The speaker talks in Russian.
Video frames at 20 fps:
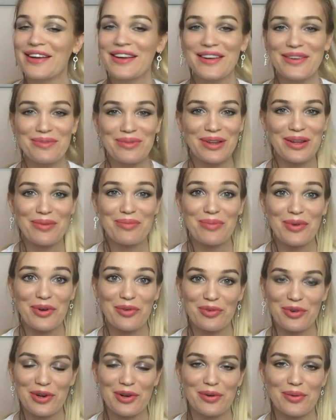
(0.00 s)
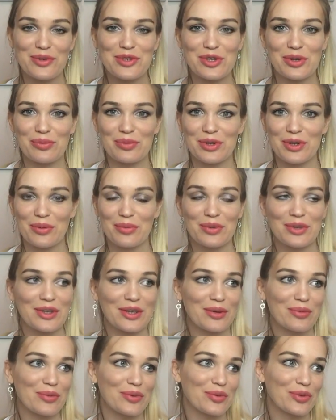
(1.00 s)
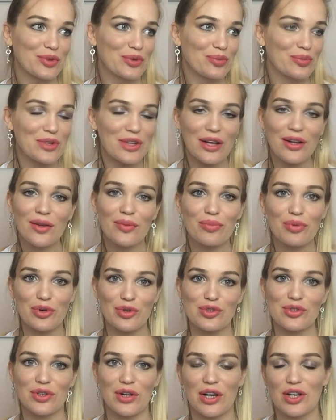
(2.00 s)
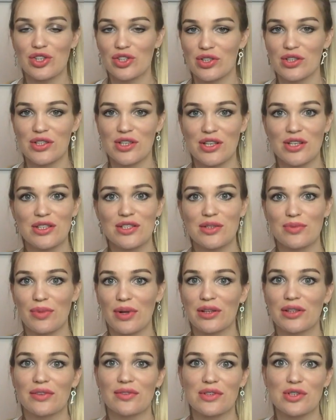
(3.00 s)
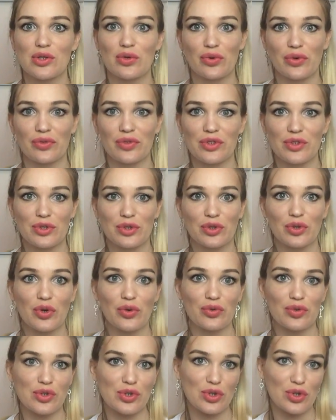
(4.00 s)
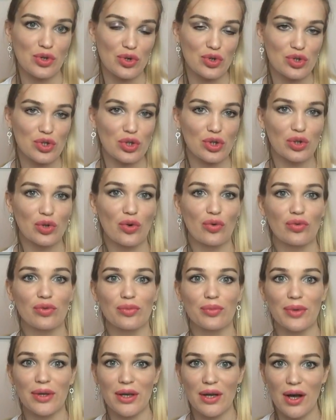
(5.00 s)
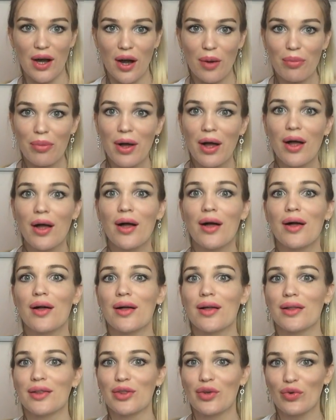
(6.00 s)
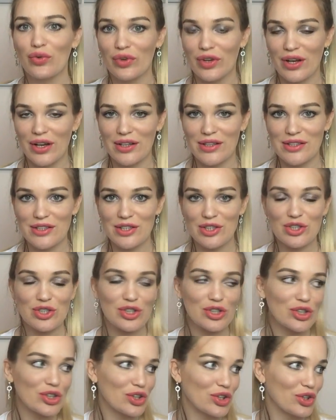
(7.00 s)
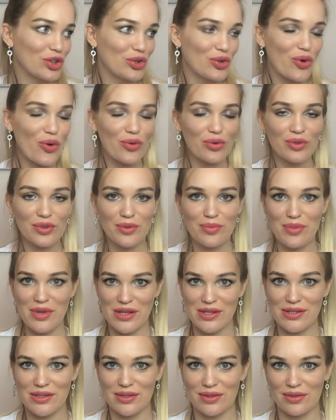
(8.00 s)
была бы моя воля вообще, мне, я бы вот меняла просто каждый день, снимала для вас новое видео, новые сережки, новый мейкап, новая одежда, новое место.